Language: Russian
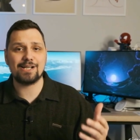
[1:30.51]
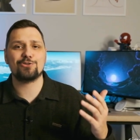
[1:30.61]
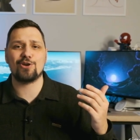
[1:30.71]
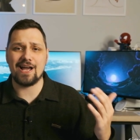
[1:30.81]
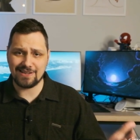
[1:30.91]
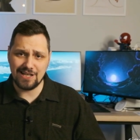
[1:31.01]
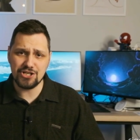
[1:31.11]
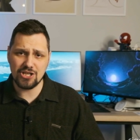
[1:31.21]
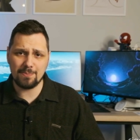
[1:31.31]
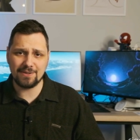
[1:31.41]
которые
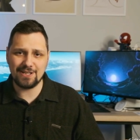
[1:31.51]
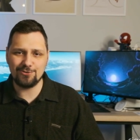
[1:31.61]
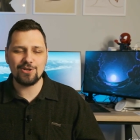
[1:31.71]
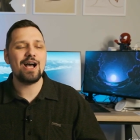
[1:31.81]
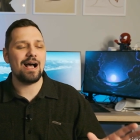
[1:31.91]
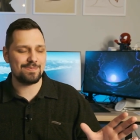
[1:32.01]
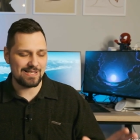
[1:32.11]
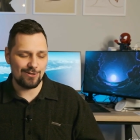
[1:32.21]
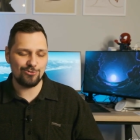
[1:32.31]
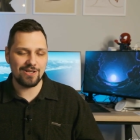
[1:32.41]
отлично подойдут
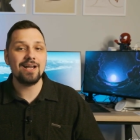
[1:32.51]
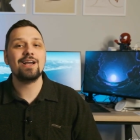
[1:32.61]
абсолютно